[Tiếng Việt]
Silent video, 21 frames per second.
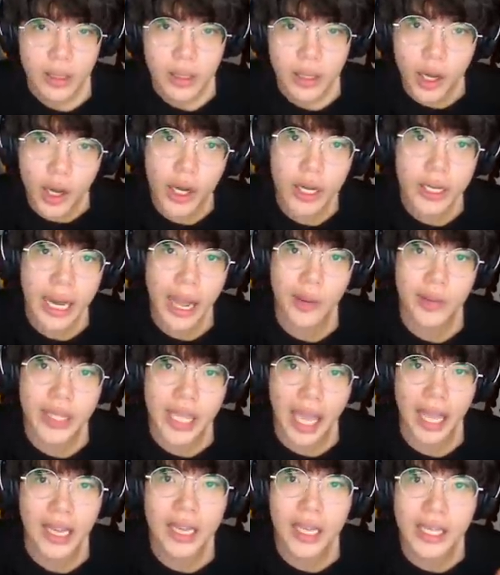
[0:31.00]
người nào
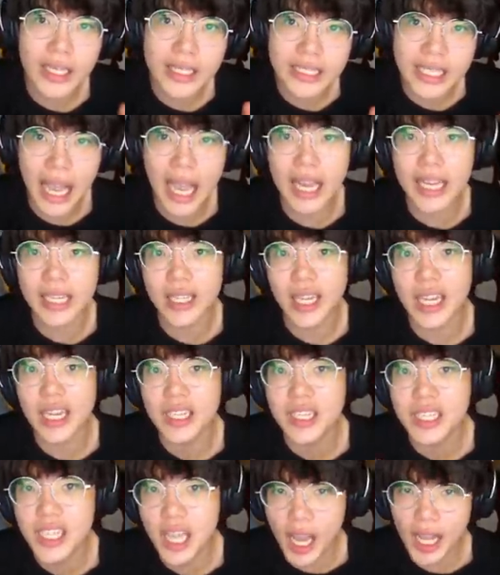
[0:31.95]
trả lời sai
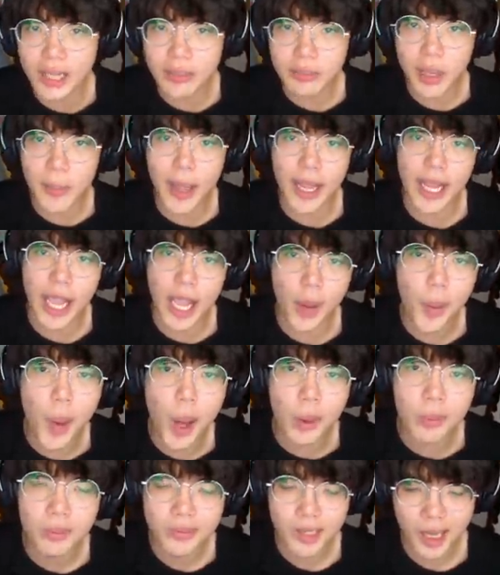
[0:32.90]
thì chết mấy bạn hiểu
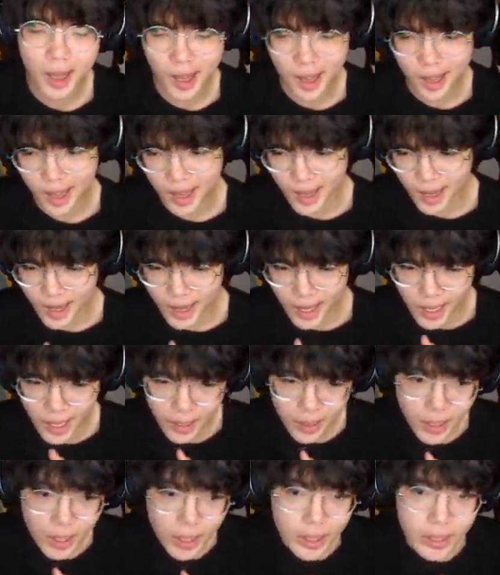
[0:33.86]
không
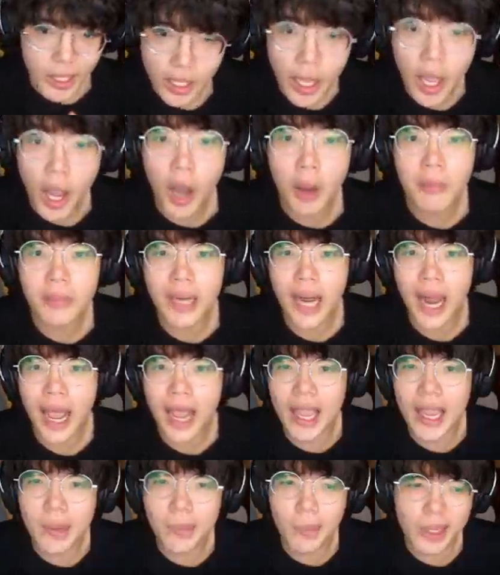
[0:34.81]
đó thì hôm
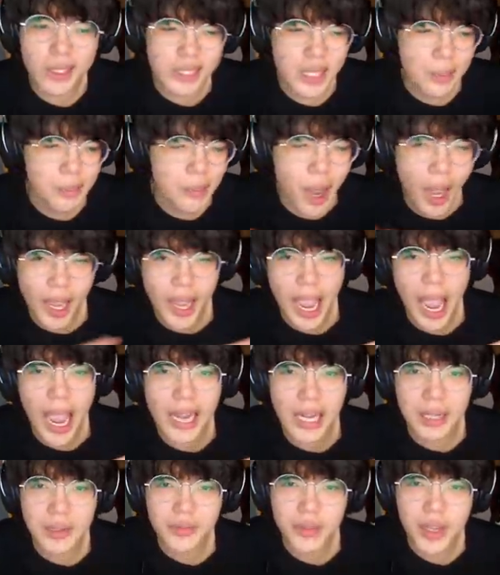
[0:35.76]
nay mình sẽ mời
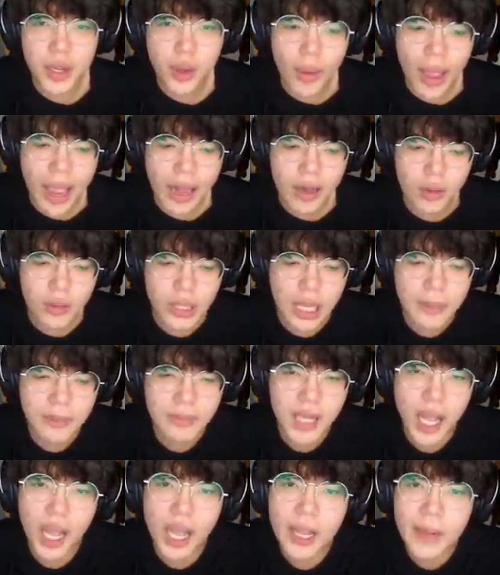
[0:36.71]
hai thành viên của Hero
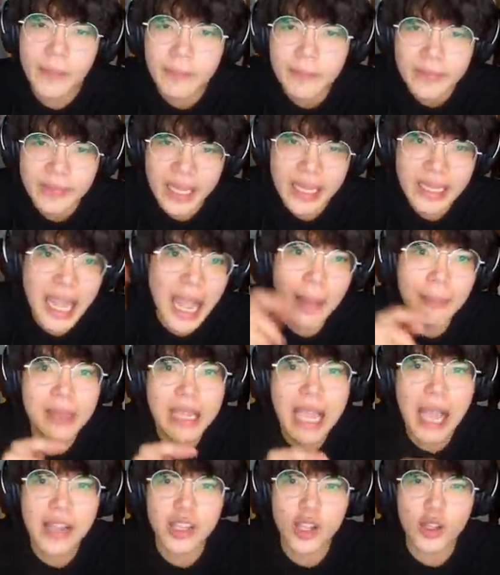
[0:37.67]
Team tới để tham
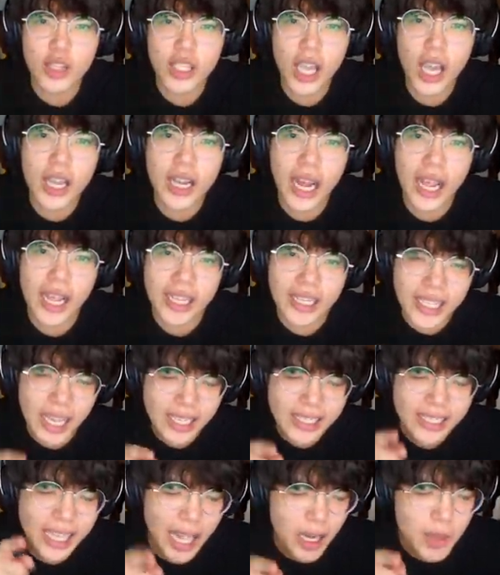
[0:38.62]
gia trò chơi này
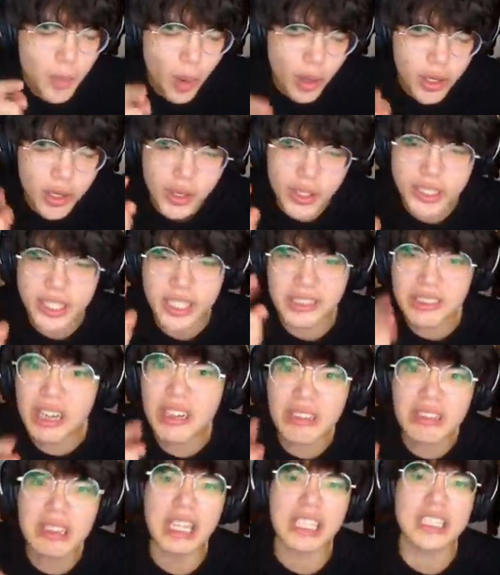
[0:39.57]
chắc chắn mọi người sẽ
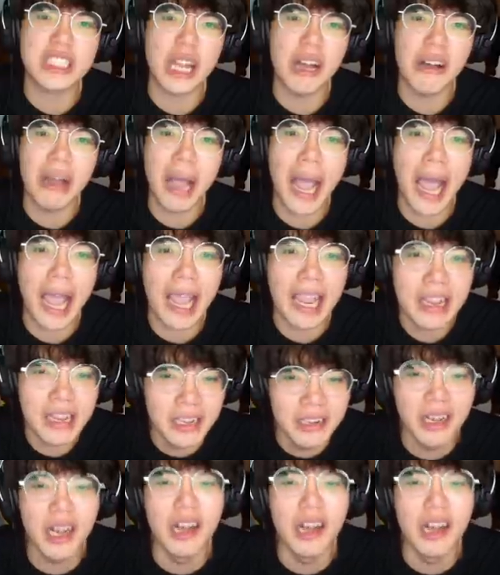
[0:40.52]
rất là sợ hãi